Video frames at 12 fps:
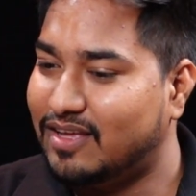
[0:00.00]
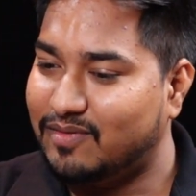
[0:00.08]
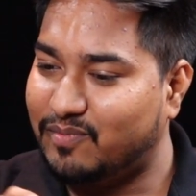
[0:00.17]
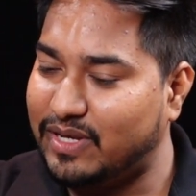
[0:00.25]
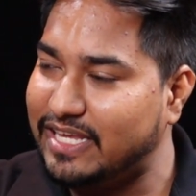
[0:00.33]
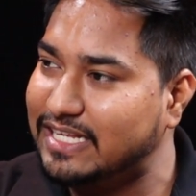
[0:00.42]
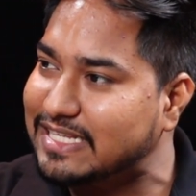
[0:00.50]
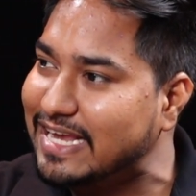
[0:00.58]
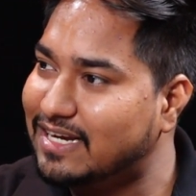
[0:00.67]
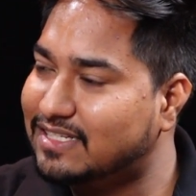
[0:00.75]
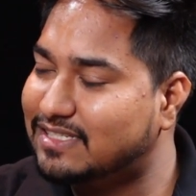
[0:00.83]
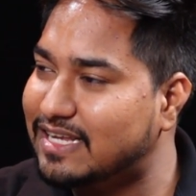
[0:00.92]
फिर ये
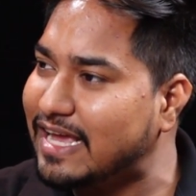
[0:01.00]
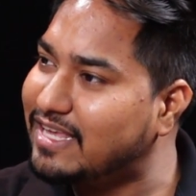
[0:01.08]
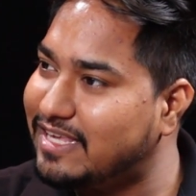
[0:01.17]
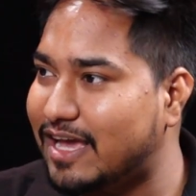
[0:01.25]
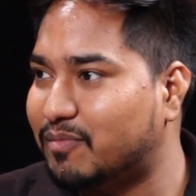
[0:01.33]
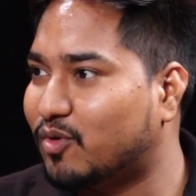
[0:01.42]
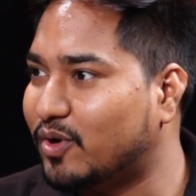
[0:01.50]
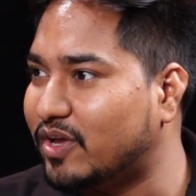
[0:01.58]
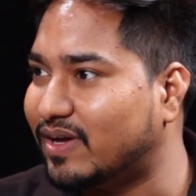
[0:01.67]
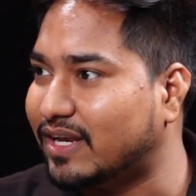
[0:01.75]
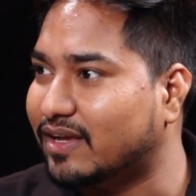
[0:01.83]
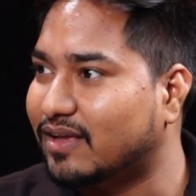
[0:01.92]
सेकंड है ये हमको
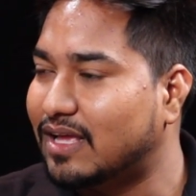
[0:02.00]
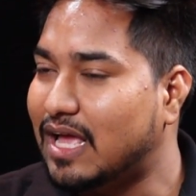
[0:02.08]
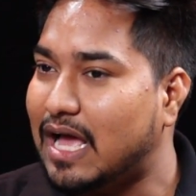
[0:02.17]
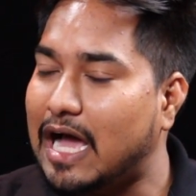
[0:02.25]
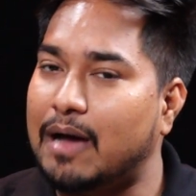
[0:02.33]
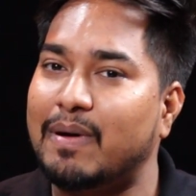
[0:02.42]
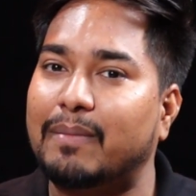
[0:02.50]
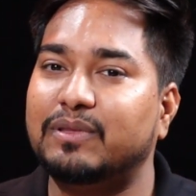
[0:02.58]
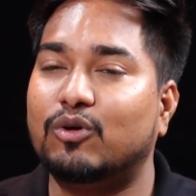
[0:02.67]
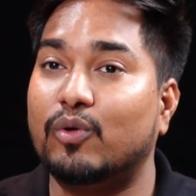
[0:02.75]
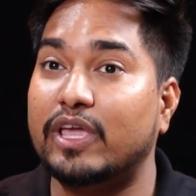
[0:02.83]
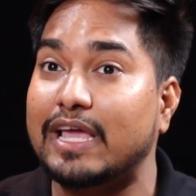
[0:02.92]
गिवन है अब आप
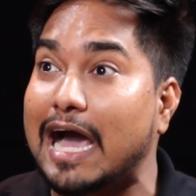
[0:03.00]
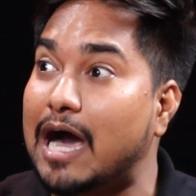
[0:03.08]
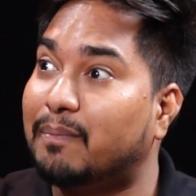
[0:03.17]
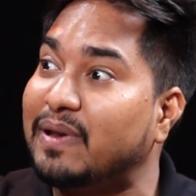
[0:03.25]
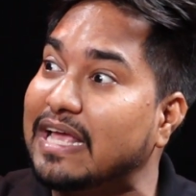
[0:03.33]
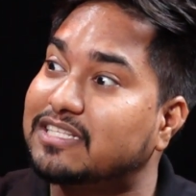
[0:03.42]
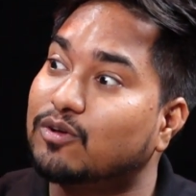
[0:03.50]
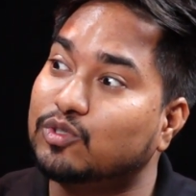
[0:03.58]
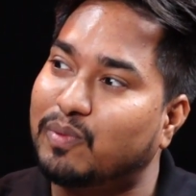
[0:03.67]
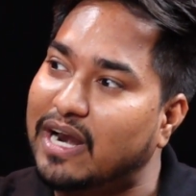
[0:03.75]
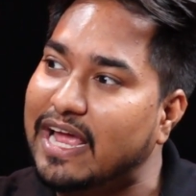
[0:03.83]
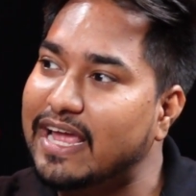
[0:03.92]
देखो कि आपने ऐसा कुछ
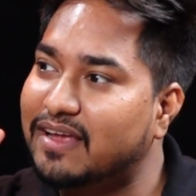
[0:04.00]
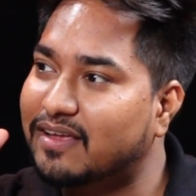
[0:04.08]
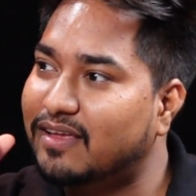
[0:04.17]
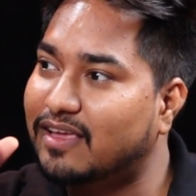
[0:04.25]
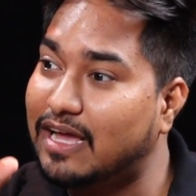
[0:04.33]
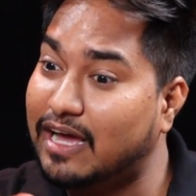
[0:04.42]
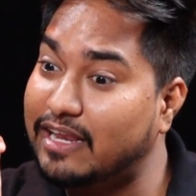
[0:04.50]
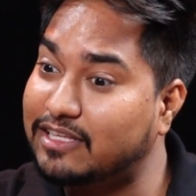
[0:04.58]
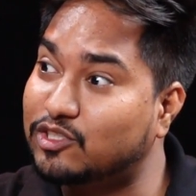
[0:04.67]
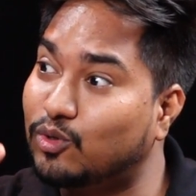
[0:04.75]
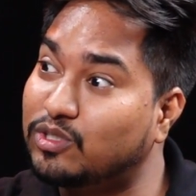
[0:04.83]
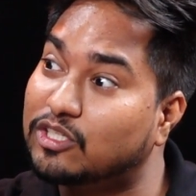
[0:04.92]
पढ़ा है कि अगर ये
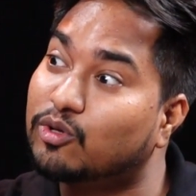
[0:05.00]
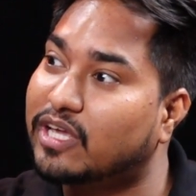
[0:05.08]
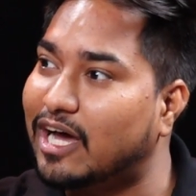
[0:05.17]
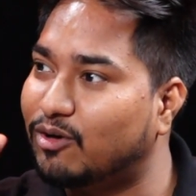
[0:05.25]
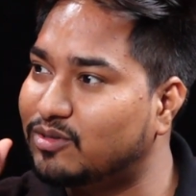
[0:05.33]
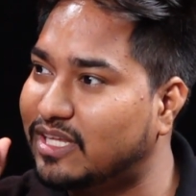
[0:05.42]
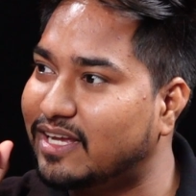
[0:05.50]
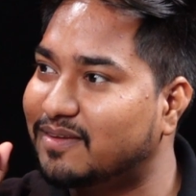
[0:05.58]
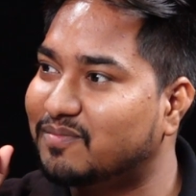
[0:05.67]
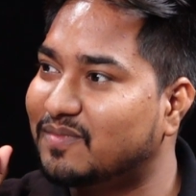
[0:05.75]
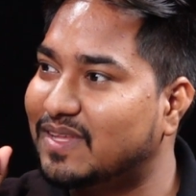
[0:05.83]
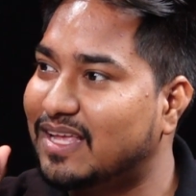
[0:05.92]
चीज होती है तो क्या होता है
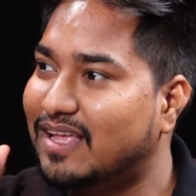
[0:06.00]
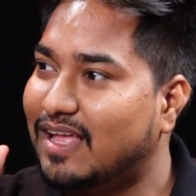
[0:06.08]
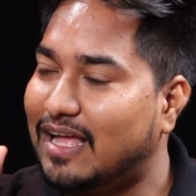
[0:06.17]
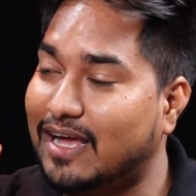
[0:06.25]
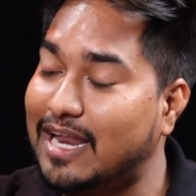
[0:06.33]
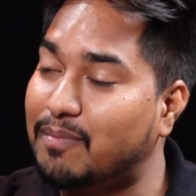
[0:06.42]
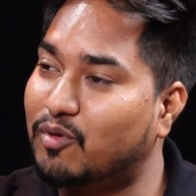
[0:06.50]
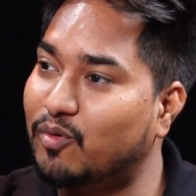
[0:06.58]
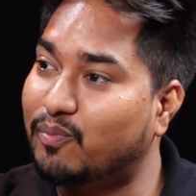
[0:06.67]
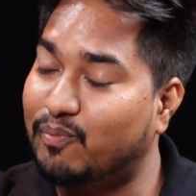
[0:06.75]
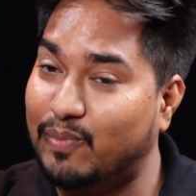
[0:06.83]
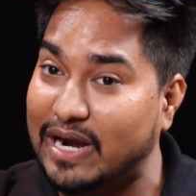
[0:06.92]
हम्म। अगर आपको
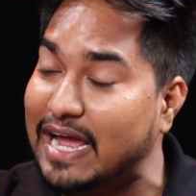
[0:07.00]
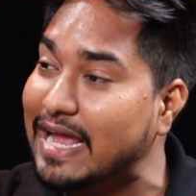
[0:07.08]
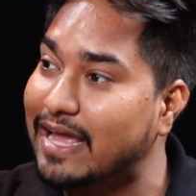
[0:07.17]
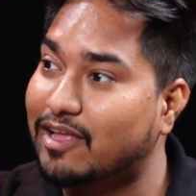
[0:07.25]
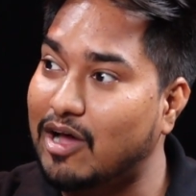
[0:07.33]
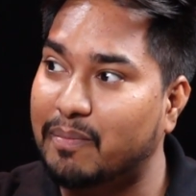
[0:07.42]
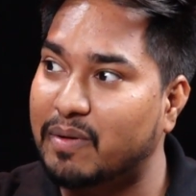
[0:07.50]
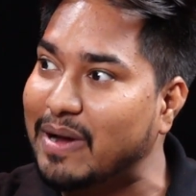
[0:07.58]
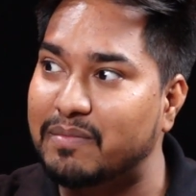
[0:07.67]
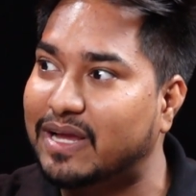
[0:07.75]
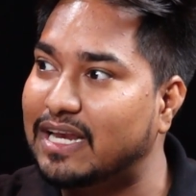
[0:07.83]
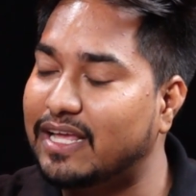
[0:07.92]
पढ़ा है तो आपके माइंड
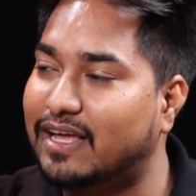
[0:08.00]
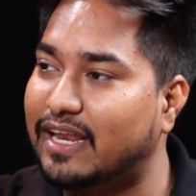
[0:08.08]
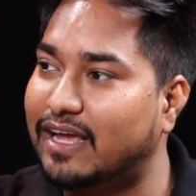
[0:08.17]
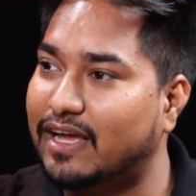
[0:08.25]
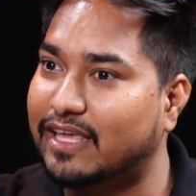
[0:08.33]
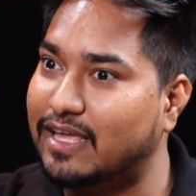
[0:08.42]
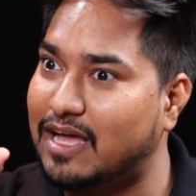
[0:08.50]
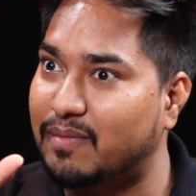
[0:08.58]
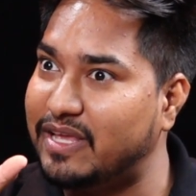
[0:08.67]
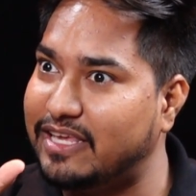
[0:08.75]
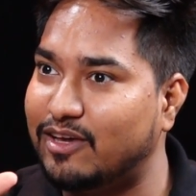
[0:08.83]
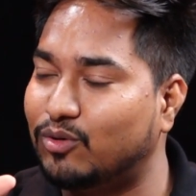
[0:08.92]
में क्लिक करेगा कि हाँ भाई
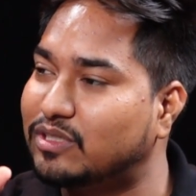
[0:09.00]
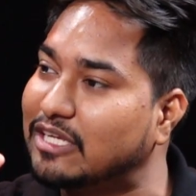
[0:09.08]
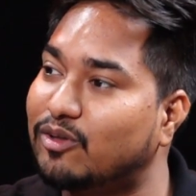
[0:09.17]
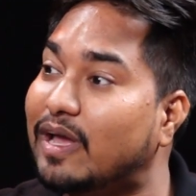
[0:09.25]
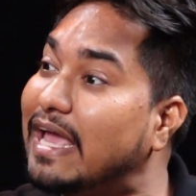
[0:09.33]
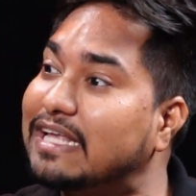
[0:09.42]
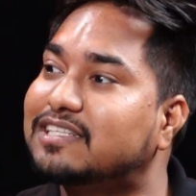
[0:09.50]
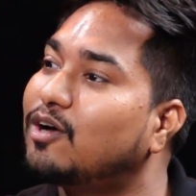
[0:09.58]
ये होता है तो ऐसा हो